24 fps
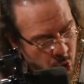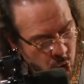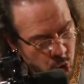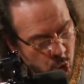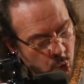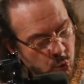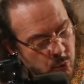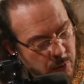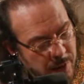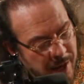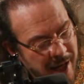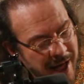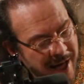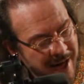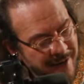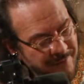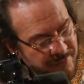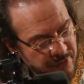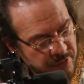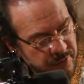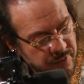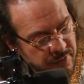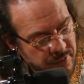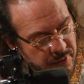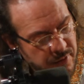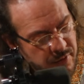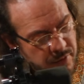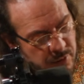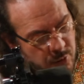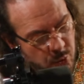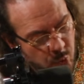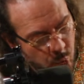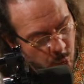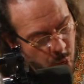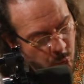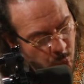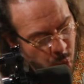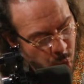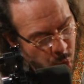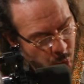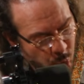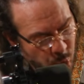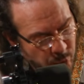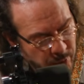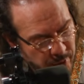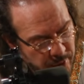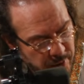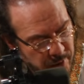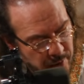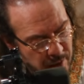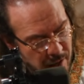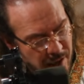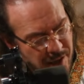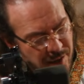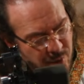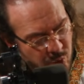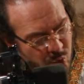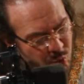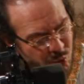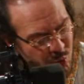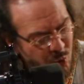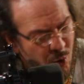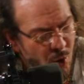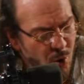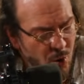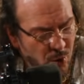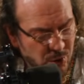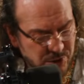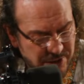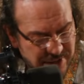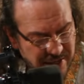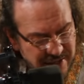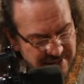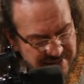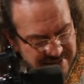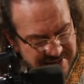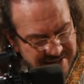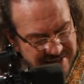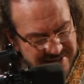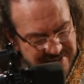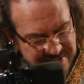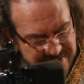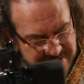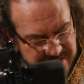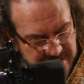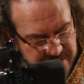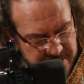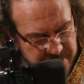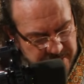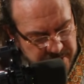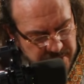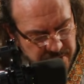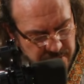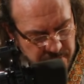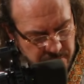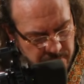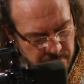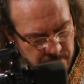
no caben rencores, eh, la cosa es así.